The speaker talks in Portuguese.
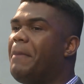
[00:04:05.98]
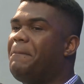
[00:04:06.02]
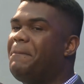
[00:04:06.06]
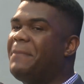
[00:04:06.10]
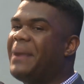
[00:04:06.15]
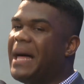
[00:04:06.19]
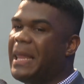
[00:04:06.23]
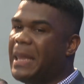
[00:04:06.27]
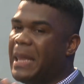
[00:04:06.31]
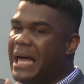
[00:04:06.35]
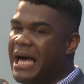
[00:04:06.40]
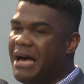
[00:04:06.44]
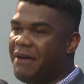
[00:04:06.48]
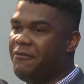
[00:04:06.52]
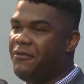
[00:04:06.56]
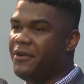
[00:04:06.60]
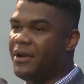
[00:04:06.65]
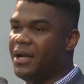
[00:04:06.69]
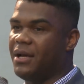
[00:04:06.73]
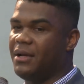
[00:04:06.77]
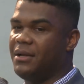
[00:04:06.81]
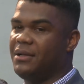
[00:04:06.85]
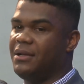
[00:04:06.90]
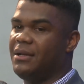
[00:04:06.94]

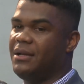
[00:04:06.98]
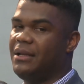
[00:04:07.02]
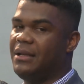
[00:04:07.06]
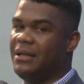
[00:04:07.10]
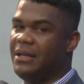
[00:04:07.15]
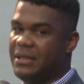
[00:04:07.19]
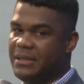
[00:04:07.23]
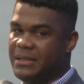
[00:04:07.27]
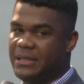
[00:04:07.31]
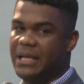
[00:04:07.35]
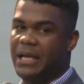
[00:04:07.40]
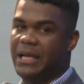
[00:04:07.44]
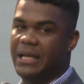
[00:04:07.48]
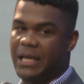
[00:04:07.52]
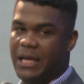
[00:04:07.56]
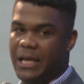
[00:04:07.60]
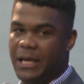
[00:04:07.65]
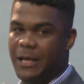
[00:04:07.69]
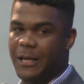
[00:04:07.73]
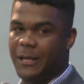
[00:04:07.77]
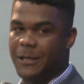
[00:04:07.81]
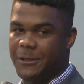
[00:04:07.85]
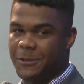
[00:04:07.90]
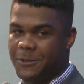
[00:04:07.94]
palavra lançarei a
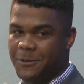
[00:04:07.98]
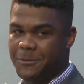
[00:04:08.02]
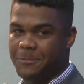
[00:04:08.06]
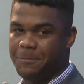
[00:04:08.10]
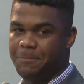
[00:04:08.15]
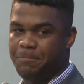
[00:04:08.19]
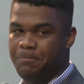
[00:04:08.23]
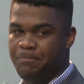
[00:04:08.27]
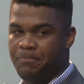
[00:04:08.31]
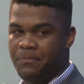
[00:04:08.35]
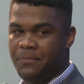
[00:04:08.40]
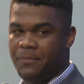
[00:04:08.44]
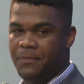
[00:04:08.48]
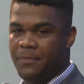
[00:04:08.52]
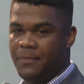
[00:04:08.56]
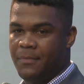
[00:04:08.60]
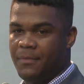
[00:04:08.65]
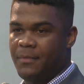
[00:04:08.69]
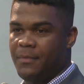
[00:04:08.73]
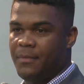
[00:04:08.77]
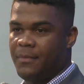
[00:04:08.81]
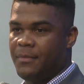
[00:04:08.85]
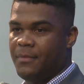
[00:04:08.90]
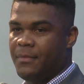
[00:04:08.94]
rede.
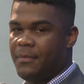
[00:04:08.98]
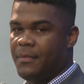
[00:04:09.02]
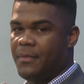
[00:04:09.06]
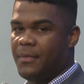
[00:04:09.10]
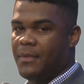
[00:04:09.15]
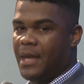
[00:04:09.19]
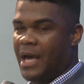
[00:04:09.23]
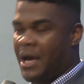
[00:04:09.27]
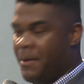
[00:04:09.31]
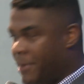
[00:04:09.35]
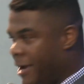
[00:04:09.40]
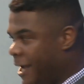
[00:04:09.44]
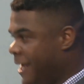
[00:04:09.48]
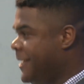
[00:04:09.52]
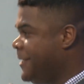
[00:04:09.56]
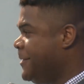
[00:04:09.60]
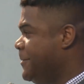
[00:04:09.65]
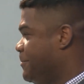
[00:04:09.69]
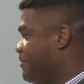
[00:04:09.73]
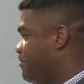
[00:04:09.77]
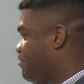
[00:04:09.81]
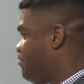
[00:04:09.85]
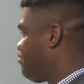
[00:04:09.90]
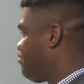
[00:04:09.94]
Amém?